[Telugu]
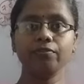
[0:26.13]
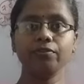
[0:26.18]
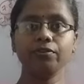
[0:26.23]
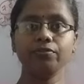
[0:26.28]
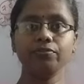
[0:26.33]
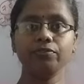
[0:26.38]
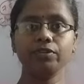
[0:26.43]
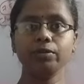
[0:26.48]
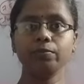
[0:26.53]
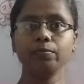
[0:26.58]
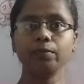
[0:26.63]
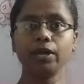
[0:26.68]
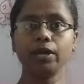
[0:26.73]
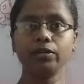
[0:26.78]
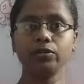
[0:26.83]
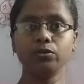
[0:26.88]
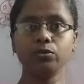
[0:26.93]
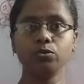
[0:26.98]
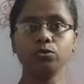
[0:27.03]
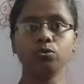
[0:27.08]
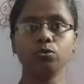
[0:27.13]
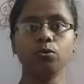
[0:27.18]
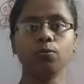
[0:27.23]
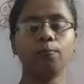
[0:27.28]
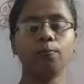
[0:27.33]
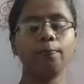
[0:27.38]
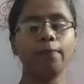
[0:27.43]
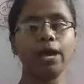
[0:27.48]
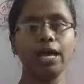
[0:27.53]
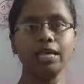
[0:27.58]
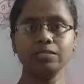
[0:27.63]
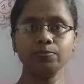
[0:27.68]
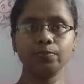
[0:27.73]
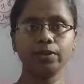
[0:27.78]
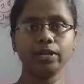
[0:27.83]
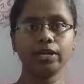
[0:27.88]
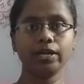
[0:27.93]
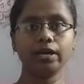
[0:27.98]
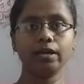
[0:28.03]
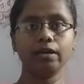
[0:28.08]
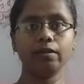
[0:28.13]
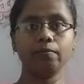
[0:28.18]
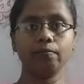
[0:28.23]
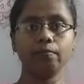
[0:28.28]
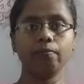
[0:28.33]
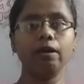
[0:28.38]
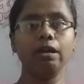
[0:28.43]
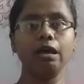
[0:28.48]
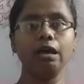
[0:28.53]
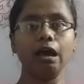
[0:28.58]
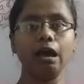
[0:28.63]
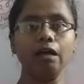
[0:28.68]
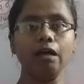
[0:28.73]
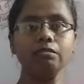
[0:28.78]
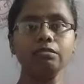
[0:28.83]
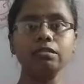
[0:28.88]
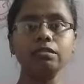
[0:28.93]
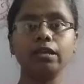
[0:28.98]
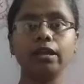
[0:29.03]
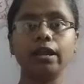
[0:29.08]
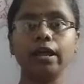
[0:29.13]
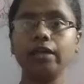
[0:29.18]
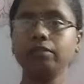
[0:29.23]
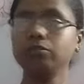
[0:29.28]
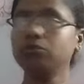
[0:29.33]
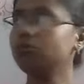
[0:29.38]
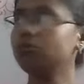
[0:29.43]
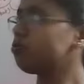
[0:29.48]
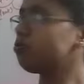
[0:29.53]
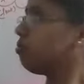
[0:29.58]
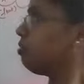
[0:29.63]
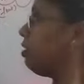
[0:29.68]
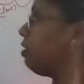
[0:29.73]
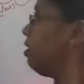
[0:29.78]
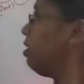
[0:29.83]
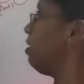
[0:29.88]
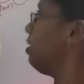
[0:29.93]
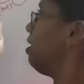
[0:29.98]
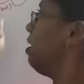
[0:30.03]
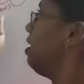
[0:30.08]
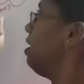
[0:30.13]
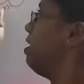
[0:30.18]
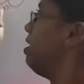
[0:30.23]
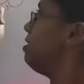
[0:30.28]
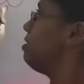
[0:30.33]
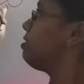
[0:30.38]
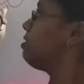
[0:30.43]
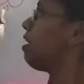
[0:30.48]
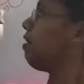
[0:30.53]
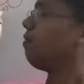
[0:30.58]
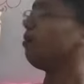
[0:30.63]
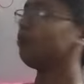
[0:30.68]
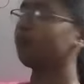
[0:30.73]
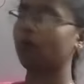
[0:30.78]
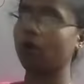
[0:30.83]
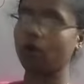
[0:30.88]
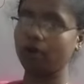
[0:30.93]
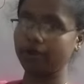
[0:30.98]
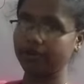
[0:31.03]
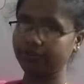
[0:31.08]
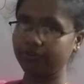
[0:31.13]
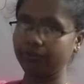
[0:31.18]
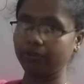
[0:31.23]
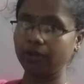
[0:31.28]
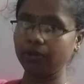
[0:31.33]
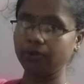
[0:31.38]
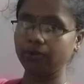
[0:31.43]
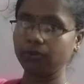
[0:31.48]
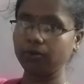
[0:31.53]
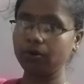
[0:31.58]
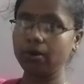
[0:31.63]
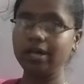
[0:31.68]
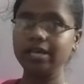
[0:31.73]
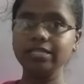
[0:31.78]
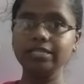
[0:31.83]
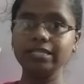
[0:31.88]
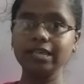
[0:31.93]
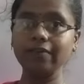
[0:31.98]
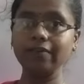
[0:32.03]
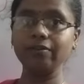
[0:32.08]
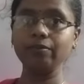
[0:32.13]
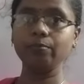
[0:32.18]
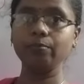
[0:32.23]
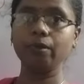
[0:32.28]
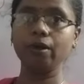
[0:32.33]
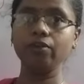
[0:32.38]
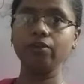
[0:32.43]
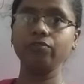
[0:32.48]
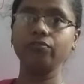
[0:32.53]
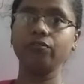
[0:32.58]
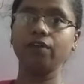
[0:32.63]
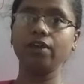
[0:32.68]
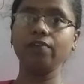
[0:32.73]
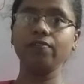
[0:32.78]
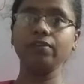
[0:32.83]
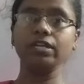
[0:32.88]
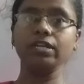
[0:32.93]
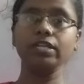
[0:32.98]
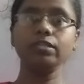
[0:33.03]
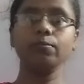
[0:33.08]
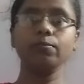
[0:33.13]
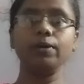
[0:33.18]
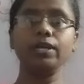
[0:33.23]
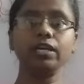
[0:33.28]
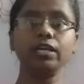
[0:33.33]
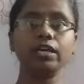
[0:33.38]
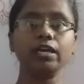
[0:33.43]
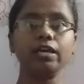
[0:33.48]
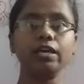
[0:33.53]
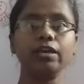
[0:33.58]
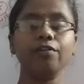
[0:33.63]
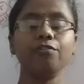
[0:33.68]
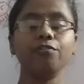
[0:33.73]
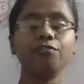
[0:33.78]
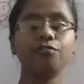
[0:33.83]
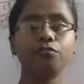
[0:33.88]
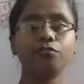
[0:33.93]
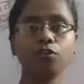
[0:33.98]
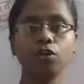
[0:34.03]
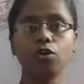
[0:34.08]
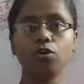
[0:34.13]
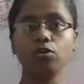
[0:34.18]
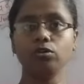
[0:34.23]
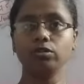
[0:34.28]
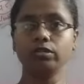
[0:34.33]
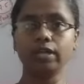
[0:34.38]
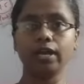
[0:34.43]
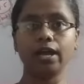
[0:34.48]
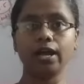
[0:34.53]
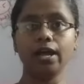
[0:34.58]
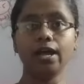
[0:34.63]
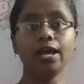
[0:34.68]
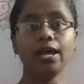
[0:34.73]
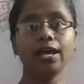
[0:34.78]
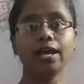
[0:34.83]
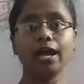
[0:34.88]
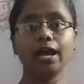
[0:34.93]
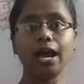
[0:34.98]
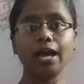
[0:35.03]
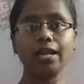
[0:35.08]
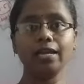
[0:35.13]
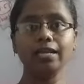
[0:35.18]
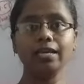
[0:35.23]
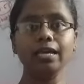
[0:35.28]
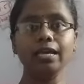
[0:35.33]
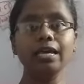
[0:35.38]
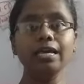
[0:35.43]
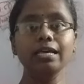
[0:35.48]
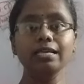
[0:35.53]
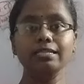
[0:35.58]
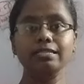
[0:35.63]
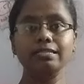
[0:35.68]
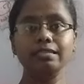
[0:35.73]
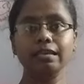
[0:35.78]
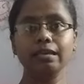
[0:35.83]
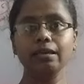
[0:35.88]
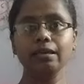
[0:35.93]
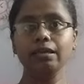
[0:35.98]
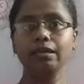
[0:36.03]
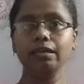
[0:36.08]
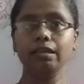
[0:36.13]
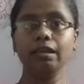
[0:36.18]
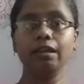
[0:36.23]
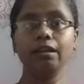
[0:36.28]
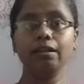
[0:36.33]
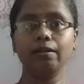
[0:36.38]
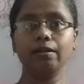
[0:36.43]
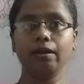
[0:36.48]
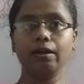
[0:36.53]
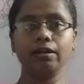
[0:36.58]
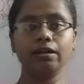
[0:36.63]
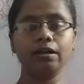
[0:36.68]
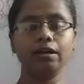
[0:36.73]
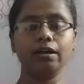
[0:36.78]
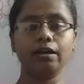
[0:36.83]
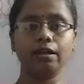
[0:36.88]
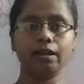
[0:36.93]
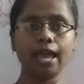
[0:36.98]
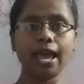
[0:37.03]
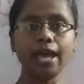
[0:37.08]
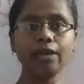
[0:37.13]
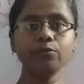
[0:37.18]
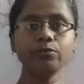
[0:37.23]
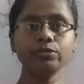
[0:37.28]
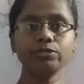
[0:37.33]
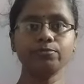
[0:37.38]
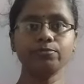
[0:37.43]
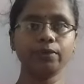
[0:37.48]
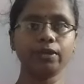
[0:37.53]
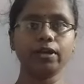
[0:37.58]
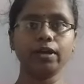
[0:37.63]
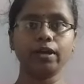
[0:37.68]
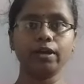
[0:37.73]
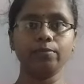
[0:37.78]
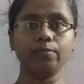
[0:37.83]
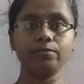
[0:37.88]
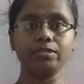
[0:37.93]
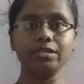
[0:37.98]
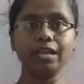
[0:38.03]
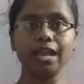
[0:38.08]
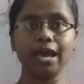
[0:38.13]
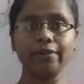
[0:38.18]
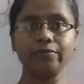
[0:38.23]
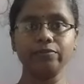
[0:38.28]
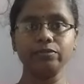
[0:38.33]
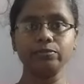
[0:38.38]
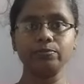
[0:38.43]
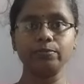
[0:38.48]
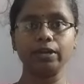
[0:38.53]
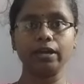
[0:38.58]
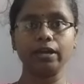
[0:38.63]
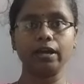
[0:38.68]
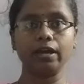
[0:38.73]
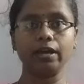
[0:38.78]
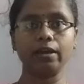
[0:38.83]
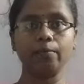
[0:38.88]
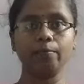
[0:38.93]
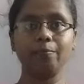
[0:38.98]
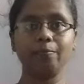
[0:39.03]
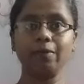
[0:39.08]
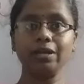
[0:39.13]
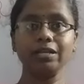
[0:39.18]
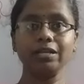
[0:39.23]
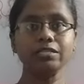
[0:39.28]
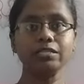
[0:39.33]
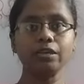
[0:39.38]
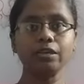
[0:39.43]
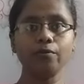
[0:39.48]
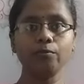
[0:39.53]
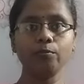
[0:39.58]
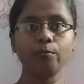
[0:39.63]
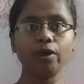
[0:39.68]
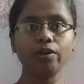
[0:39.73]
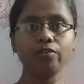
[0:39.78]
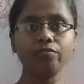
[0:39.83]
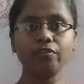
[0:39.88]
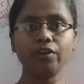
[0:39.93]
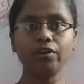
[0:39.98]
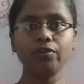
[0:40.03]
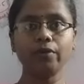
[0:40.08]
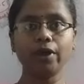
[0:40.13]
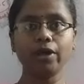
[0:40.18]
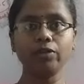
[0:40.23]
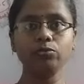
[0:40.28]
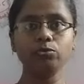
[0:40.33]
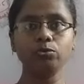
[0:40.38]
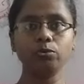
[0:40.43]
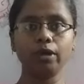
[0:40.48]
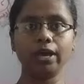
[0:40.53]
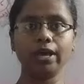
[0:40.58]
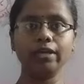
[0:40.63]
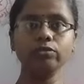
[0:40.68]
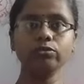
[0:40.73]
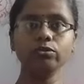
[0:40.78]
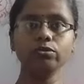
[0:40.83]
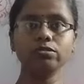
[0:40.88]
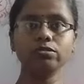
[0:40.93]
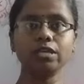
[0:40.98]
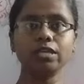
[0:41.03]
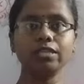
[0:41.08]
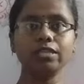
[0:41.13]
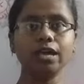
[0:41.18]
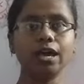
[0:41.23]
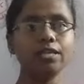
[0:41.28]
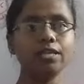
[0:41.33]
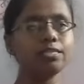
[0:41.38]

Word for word: ఫిఫ్టీన్ బై టూ మ్యాథ్స్ ప్రకారం మన ఆన్సర్ ఎంత వస్తుంది సెవెన్ పాయింట్ ఫైవ్ సెవెన్ పాయింట్ ఫైవ్ అనేది మనకి ఫ్లోట్ కానీ సి లాంగ్వేజ్ ప్రకారం సి లాంగ్వేజ్ ప్రకారం మనకి సెవెన్ పాయింట్ ఫైవ్ రాదు ఎంత వస్తుంది